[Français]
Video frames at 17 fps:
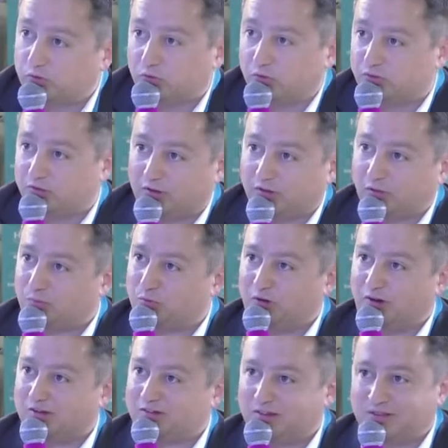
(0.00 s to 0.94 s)
vous êtes en
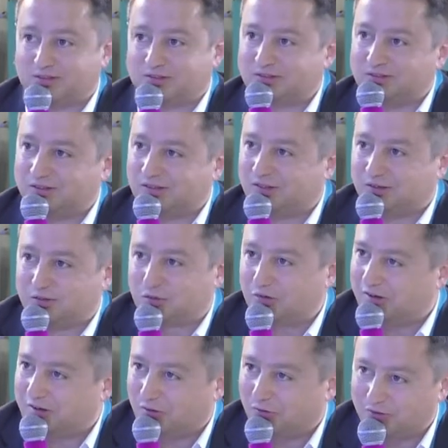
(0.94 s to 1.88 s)
point Alsace, il est,
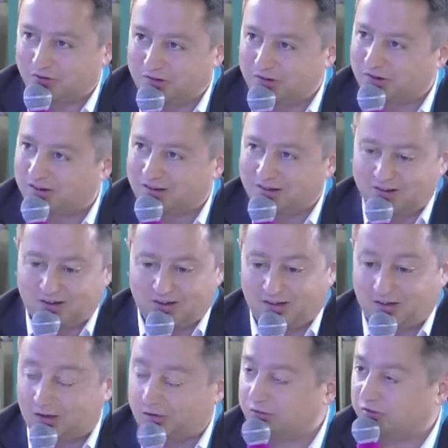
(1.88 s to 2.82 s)
il est en ligne
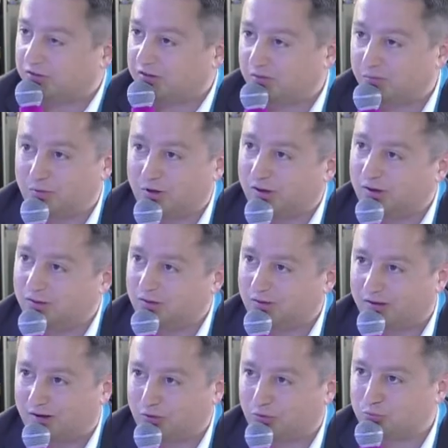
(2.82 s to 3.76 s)
et il est visible
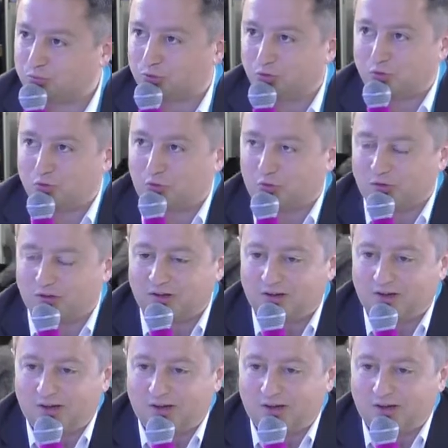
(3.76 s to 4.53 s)
à l'autre bout du monde.